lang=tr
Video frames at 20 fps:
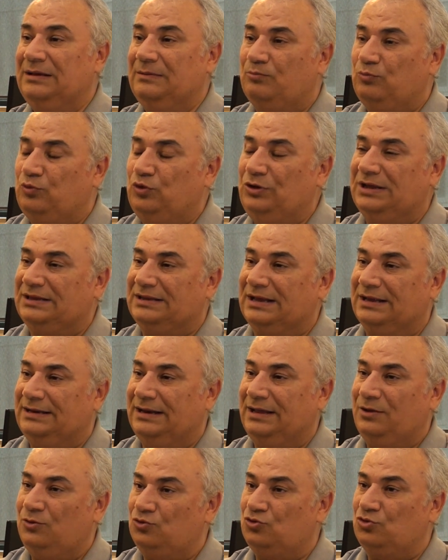Bu
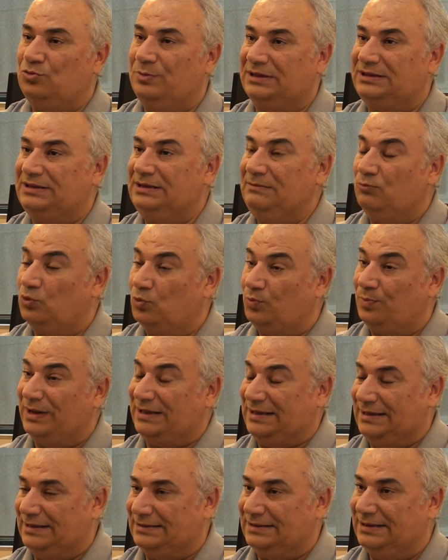nedenle hükümetin bu
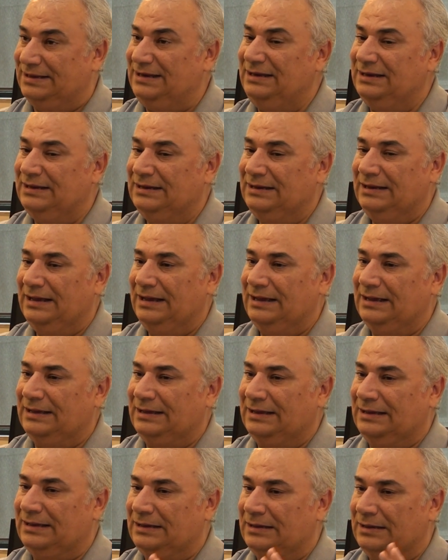paketin
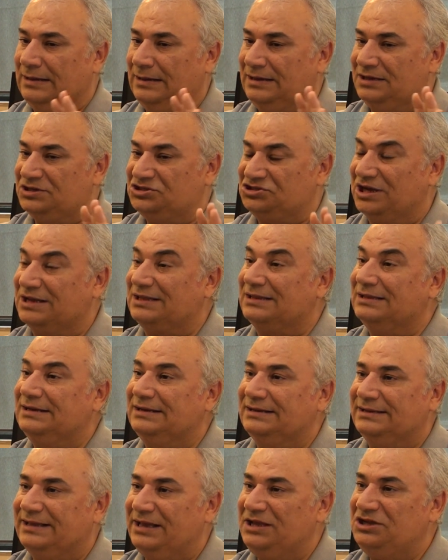e,
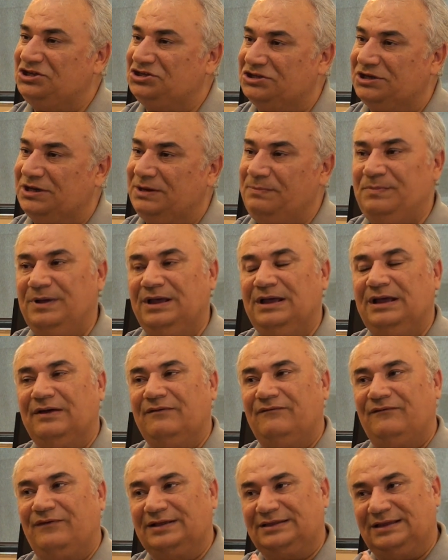şeklini değiştirip
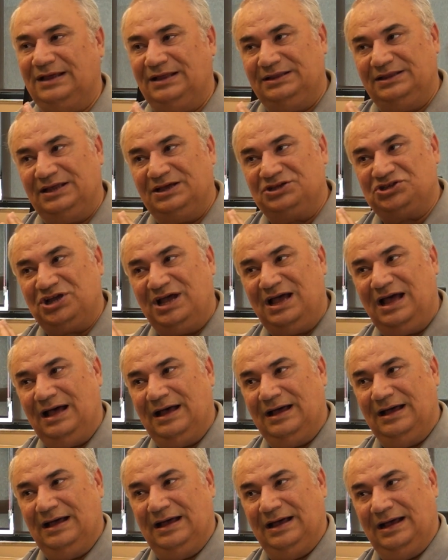
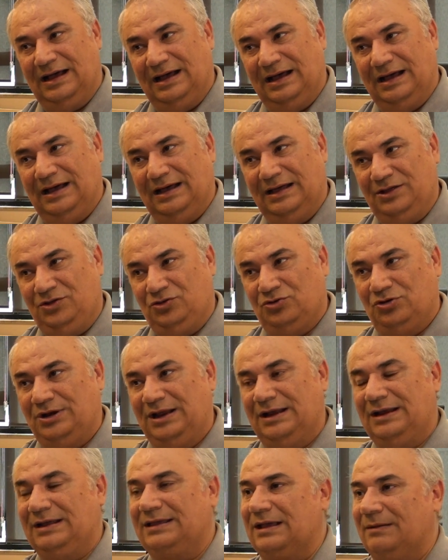vatandaşa
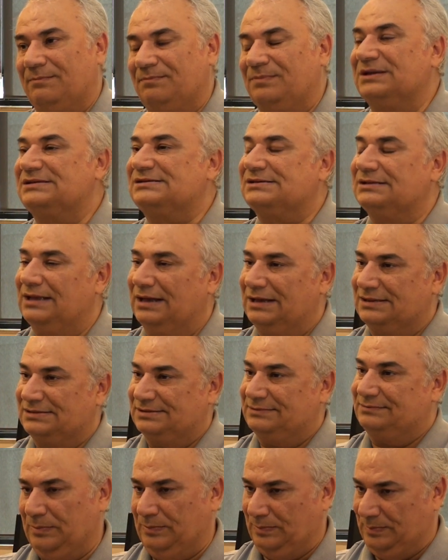yönelik yapması
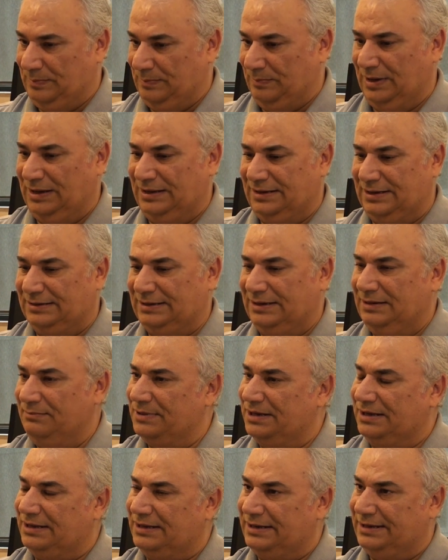lazım. Bankaların
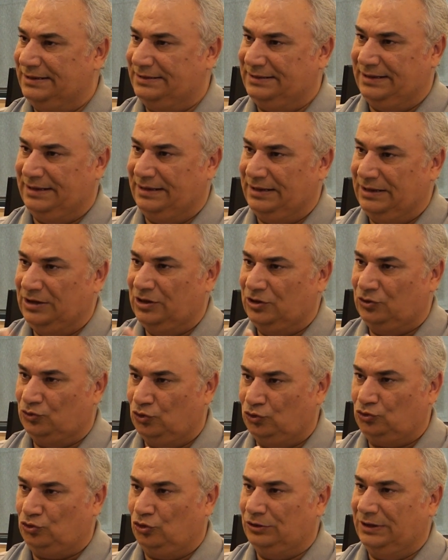bir kredi
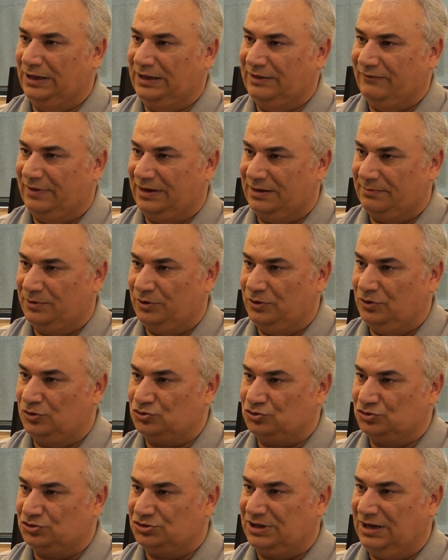not olayı var
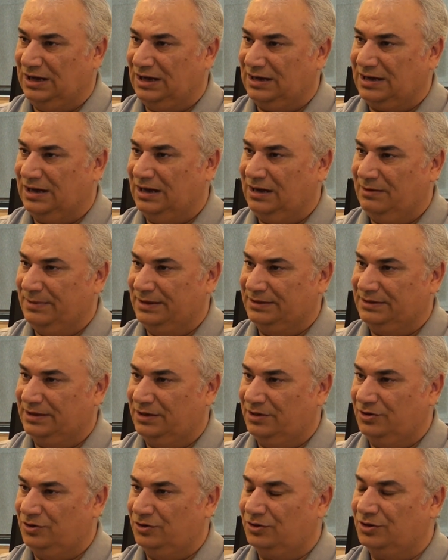biliyorsunuz. KKB
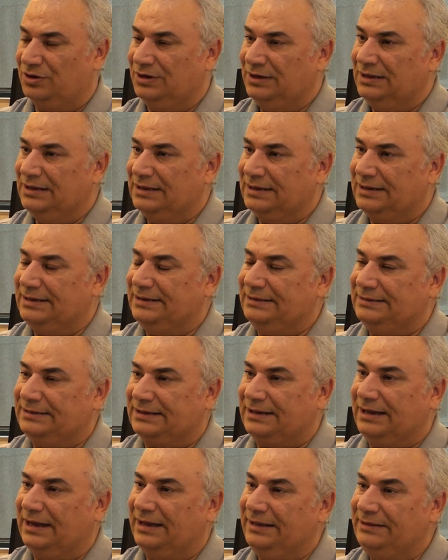deniliyor.
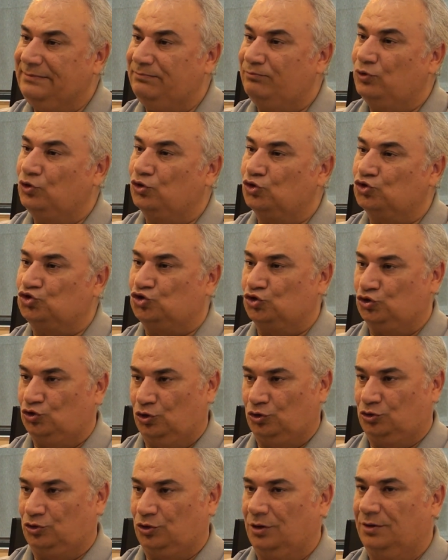Kredi Kayıt Bürosu
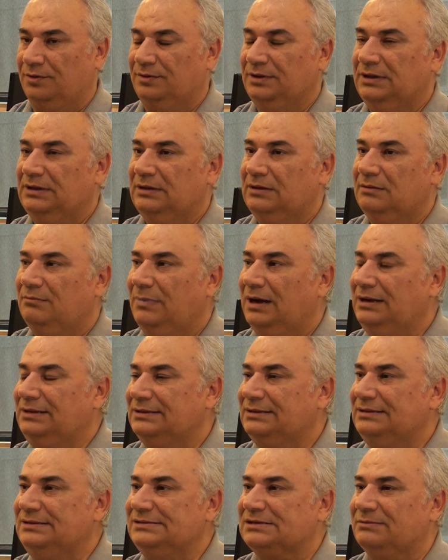notu.
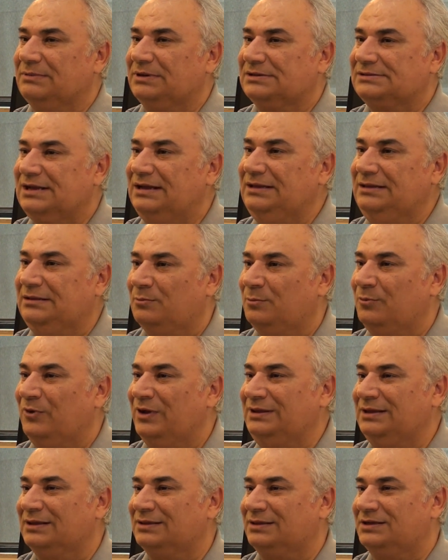Baktığınız zaman zaten
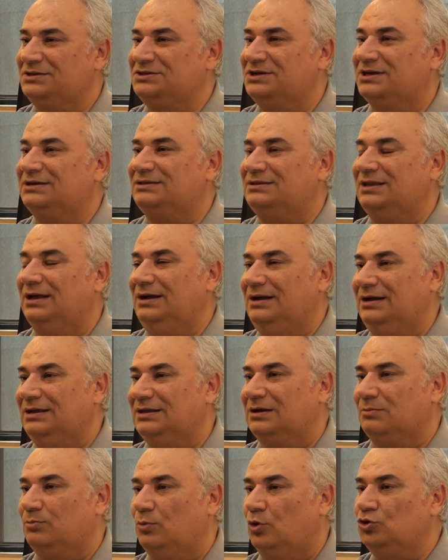vatandaş gırtlağa
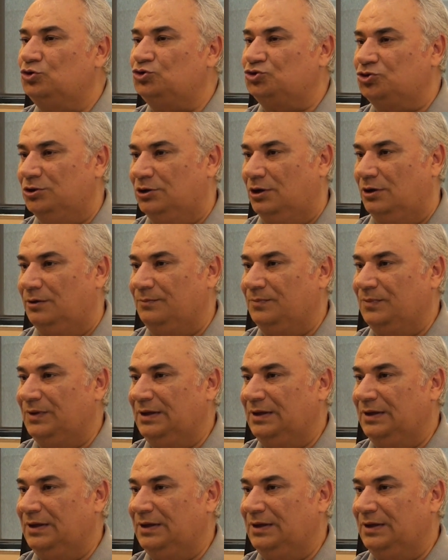kadar borçlu.